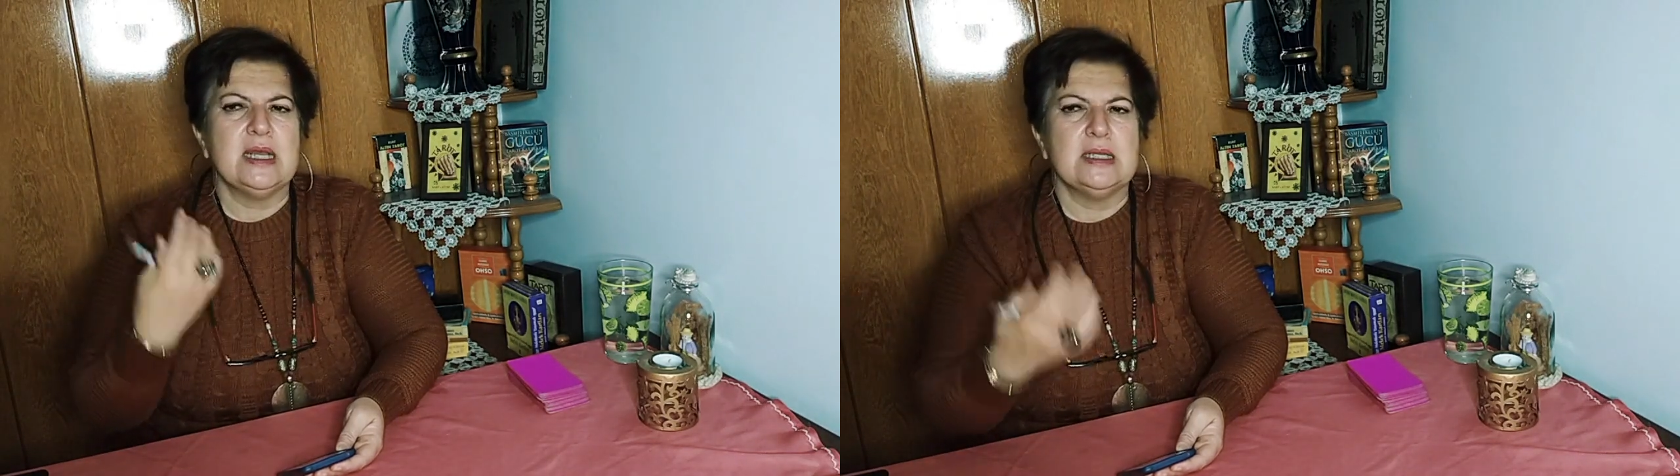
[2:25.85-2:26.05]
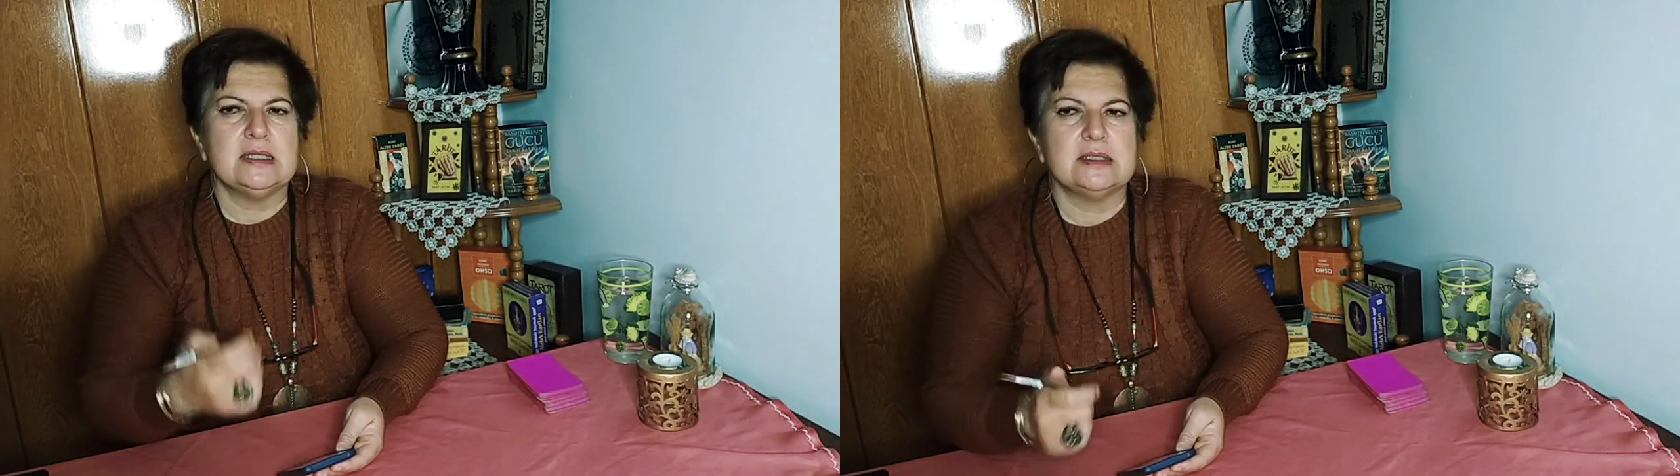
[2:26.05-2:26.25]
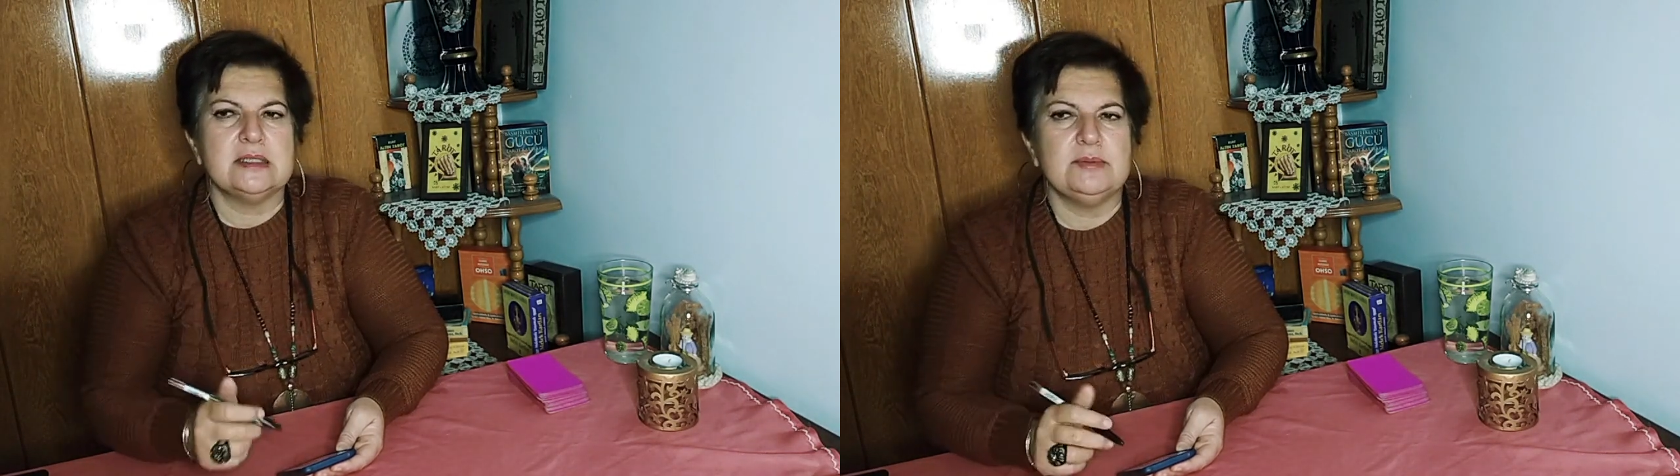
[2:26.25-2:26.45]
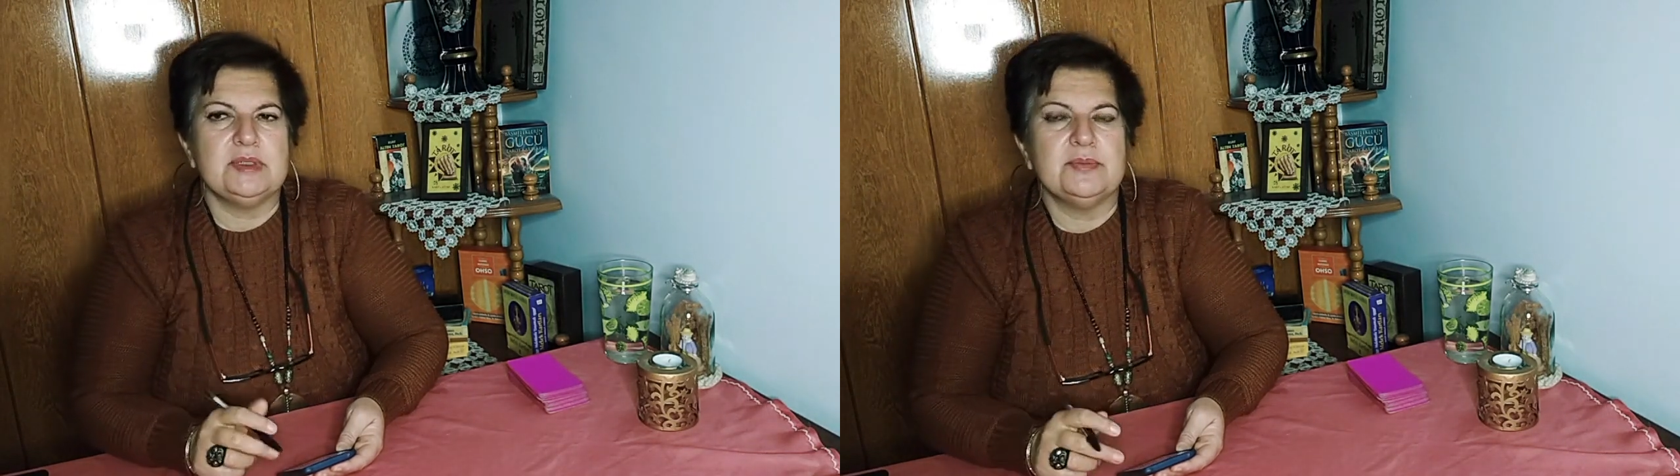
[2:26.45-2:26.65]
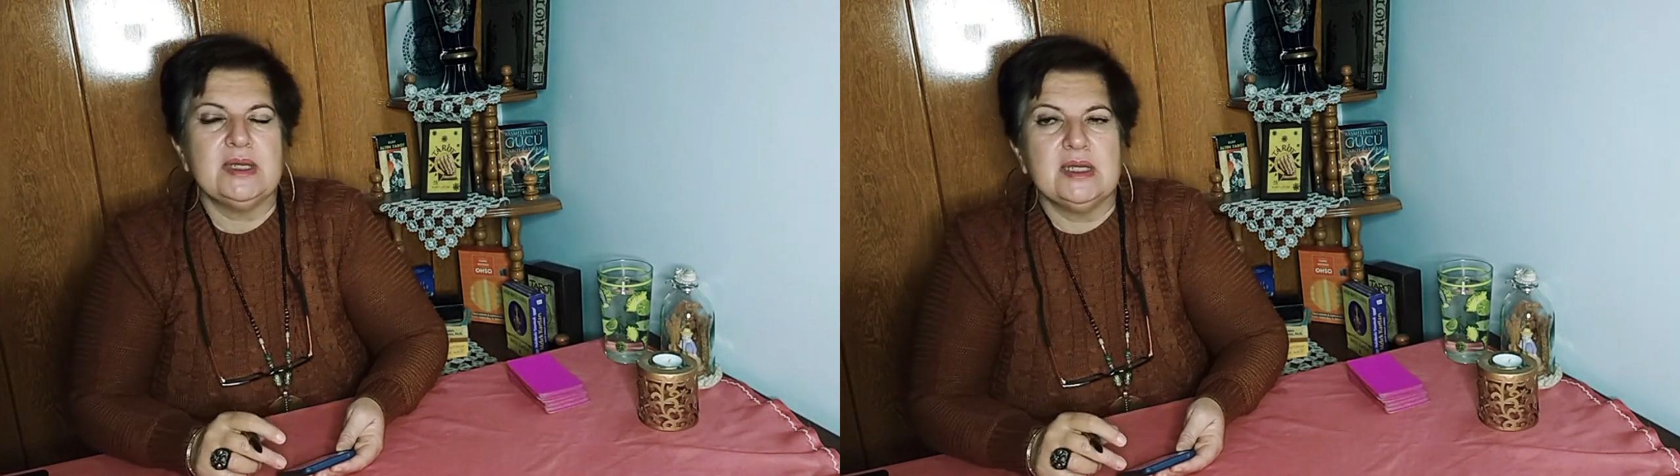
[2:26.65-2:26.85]
ya da ne
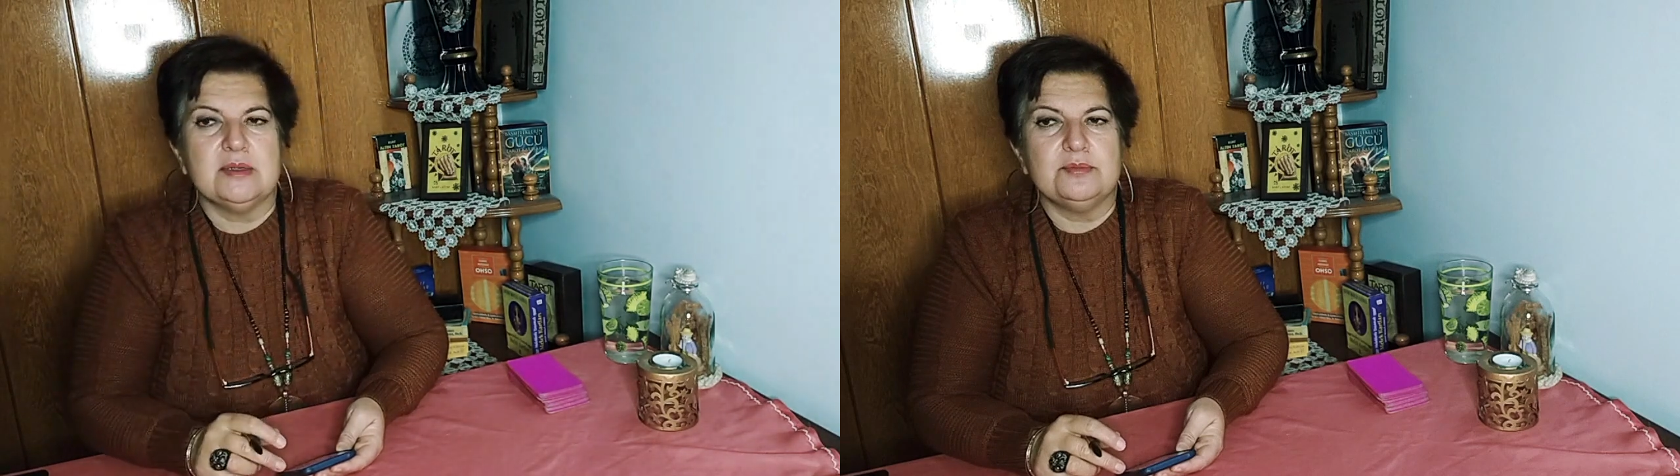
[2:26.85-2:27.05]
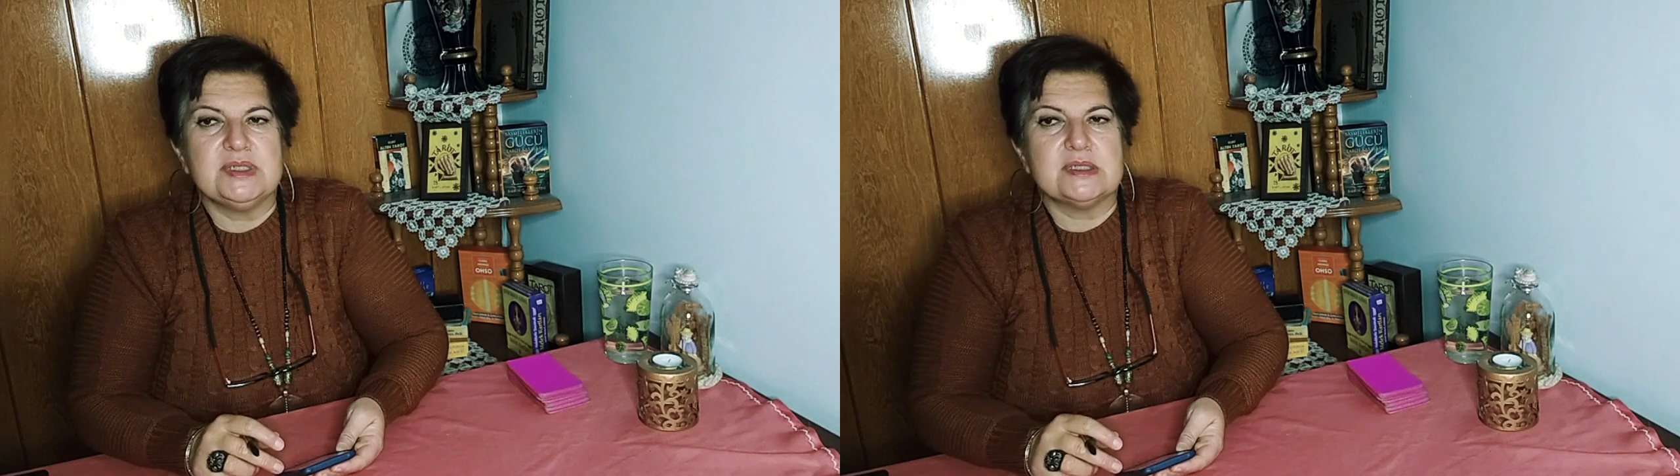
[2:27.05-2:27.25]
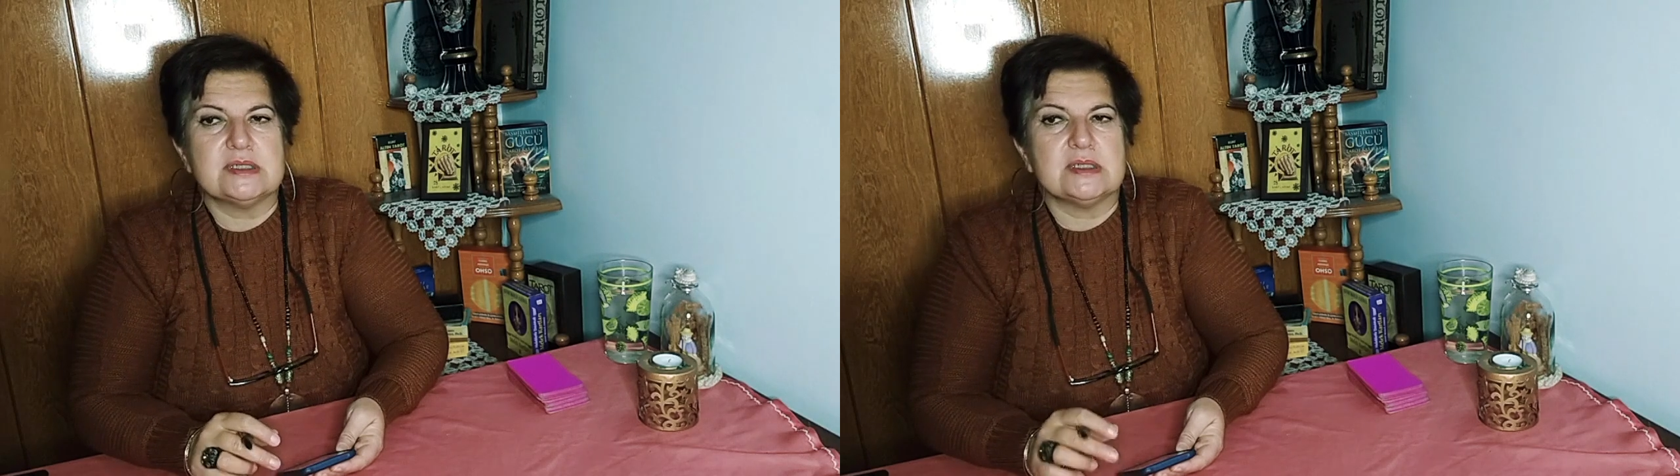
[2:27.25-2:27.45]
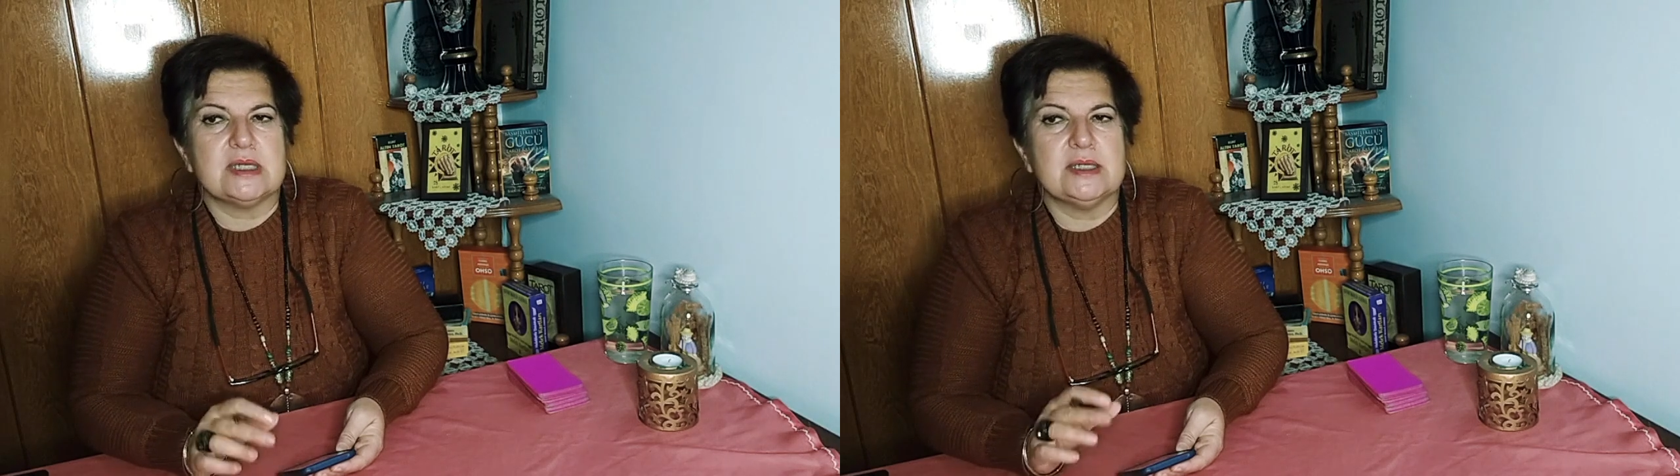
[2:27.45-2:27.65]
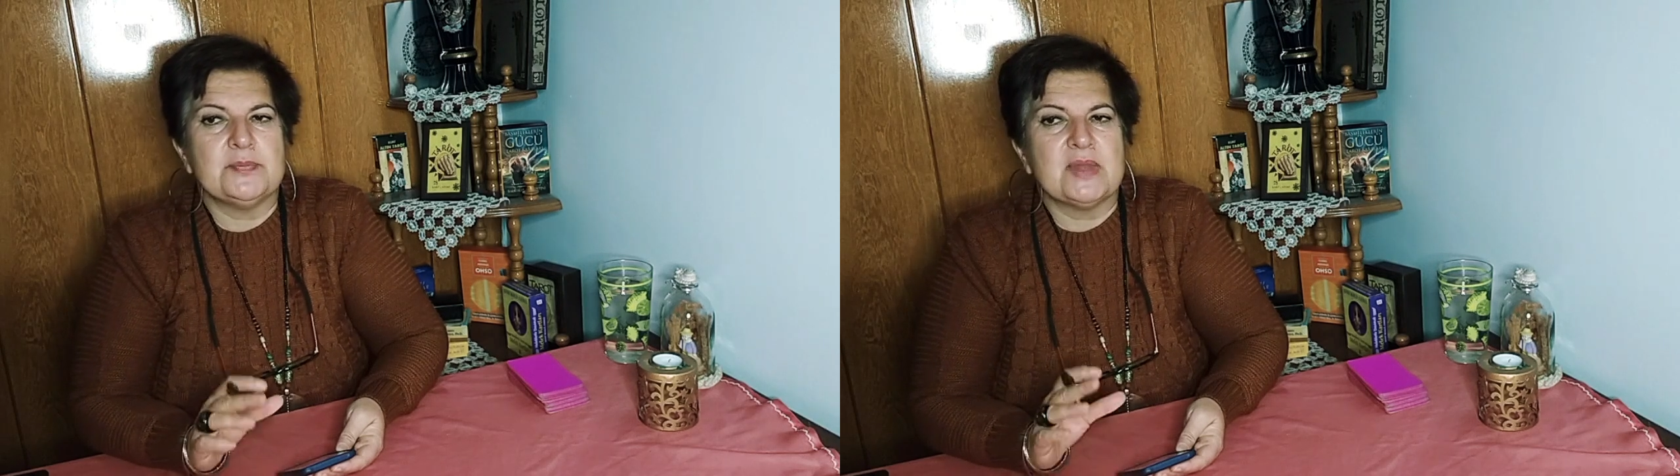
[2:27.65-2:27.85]
bileyim bir
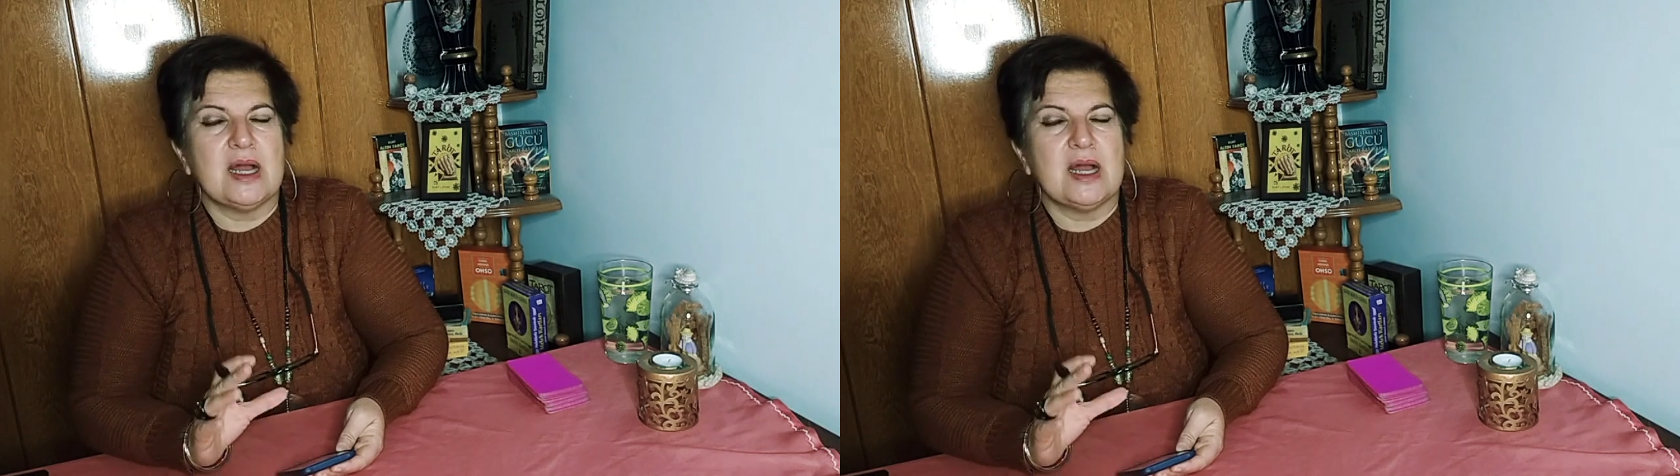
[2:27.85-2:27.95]
hani